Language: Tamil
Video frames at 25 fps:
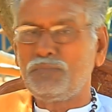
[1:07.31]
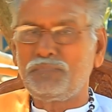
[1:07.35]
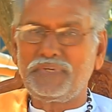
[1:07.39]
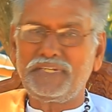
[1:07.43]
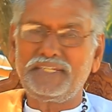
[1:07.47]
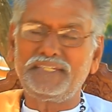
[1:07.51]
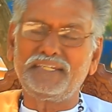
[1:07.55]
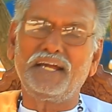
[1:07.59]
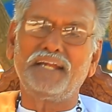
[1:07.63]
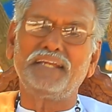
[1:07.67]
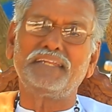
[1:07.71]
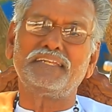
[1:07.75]

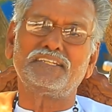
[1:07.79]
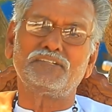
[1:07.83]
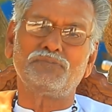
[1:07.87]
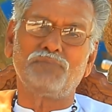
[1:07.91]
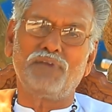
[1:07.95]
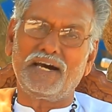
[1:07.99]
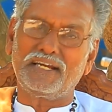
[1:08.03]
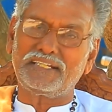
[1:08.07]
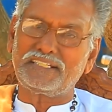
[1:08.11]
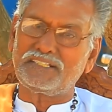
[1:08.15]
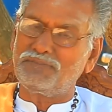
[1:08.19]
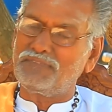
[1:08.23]
பின்னாடி இது
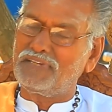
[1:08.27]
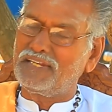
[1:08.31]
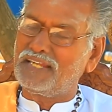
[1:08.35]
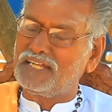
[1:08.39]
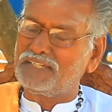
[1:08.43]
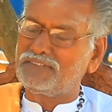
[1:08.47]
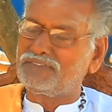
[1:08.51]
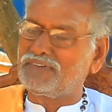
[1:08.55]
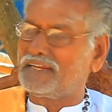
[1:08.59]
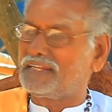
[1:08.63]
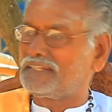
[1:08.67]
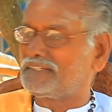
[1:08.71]
மாற்றம்
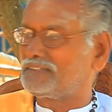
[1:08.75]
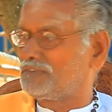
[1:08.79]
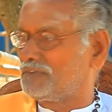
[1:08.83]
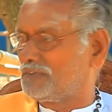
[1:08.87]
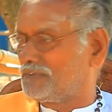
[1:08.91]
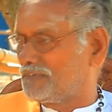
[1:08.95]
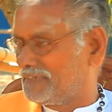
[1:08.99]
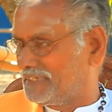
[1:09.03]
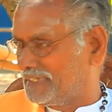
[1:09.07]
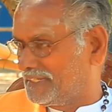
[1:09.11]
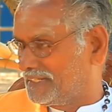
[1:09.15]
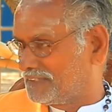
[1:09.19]
இல்லாத வர்றதுக்கு
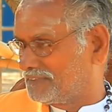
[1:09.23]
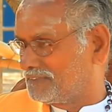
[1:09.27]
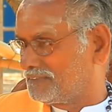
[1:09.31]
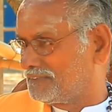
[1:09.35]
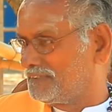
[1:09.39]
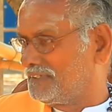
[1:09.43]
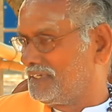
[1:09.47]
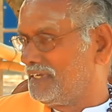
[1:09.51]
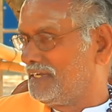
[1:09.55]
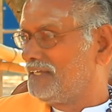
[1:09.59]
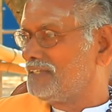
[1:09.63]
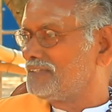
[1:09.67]
ஒரு வழி
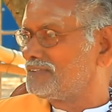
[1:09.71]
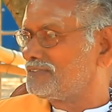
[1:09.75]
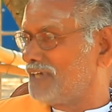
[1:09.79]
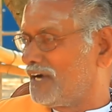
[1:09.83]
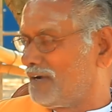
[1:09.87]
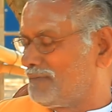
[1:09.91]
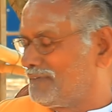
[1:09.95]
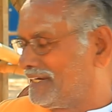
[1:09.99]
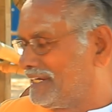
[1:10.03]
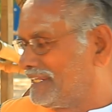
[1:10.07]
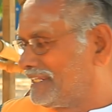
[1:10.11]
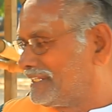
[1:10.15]
இருக்கும்
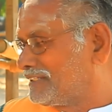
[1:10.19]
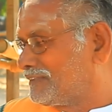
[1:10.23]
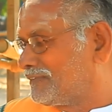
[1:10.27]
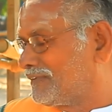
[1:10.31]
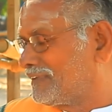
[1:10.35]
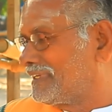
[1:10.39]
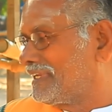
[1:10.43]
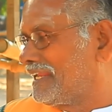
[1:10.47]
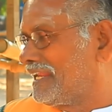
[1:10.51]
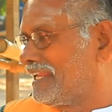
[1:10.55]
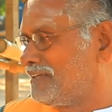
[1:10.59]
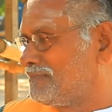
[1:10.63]
சுவாமிகளை
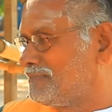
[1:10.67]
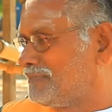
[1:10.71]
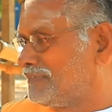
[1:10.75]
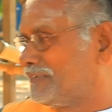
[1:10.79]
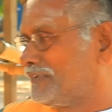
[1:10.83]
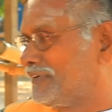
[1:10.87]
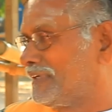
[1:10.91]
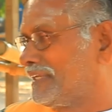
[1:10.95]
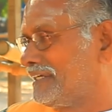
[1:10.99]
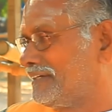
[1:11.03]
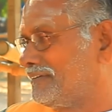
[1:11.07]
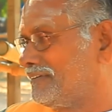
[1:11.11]
அதுக்கு ஒரு நல்ல இப்போ
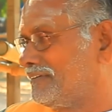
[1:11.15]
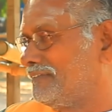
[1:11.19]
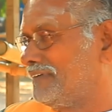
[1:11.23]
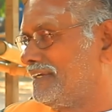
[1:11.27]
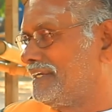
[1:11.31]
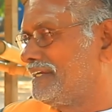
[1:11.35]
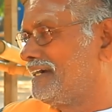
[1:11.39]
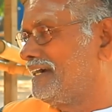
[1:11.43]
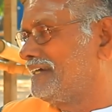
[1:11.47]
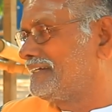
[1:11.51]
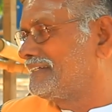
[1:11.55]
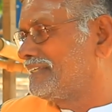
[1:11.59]
ஒரு
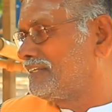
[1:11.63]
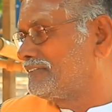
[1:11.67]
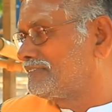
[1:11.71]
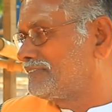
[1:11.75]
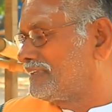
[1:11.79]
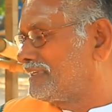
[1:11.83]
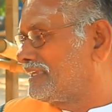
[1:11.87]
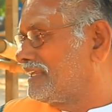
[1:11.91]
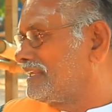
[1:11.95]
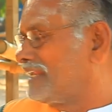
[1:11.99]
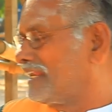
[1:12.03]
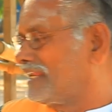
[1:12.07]
வழிகாட்டுதல்
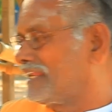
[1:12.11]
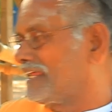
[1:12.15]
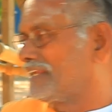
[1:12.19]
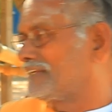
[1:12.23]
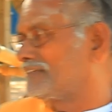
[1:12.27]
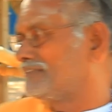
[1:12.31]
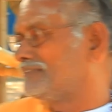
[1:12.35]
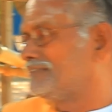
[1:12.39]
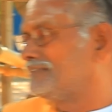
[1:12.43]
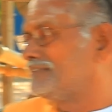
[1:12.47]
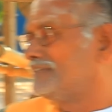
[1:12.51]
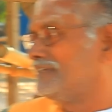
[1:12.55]
சொன்னால்
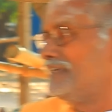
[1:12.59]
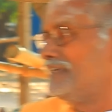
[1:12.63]
நல்லாயிருக்கும்